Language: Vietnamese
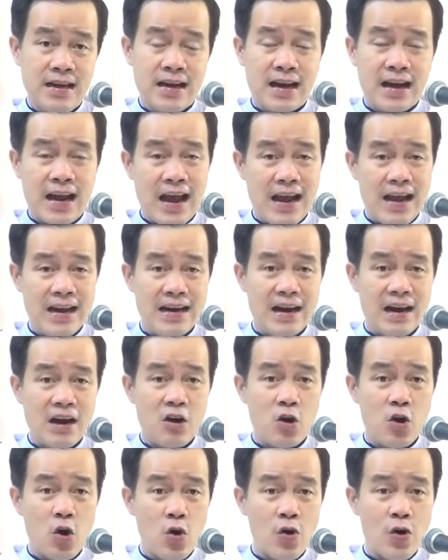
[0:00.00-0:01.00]
ngài đã
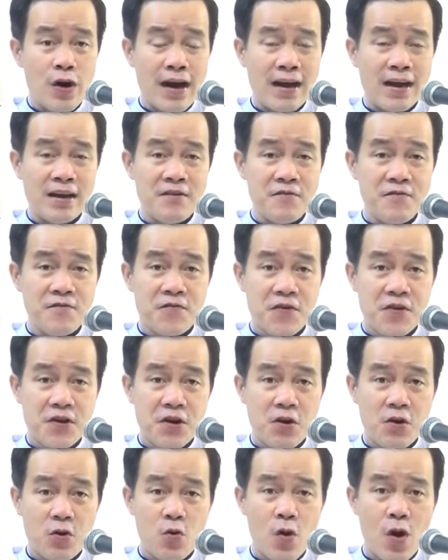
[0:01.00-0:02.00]
cố gắng
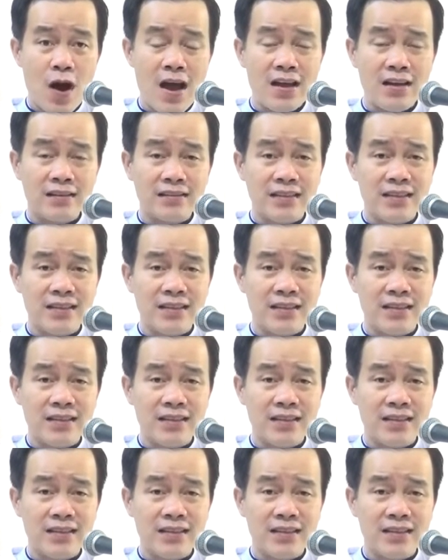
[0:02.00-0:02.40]
vượt qua